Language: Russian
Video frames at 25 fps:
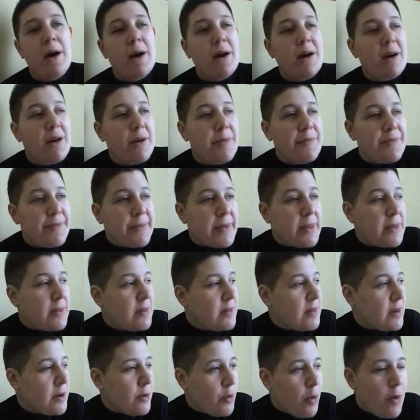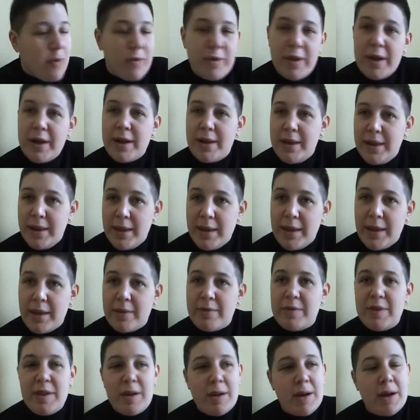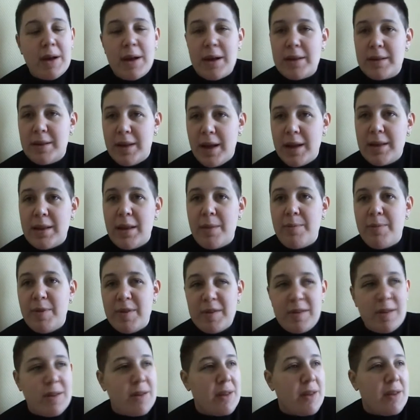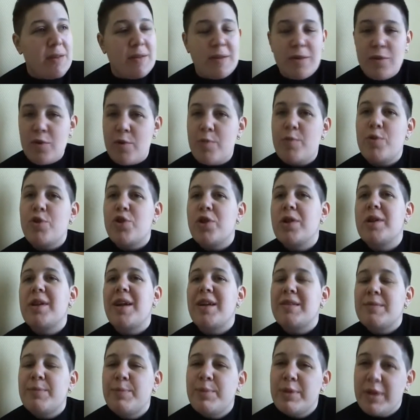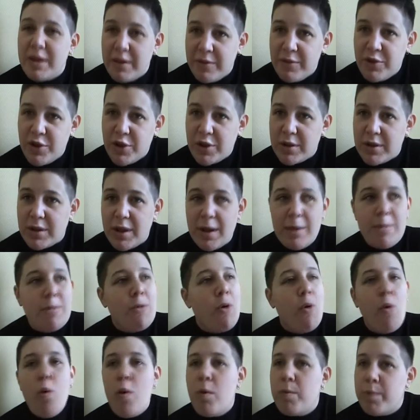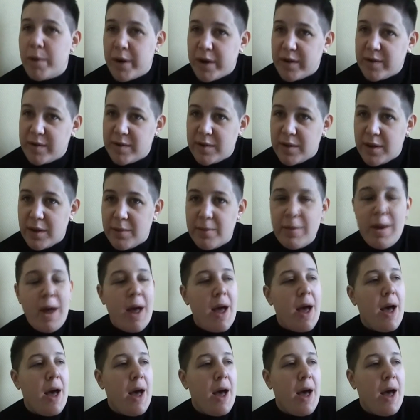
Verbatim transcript: Э, церковные книги, все как одна, написаны языком очень расплывчатым, образным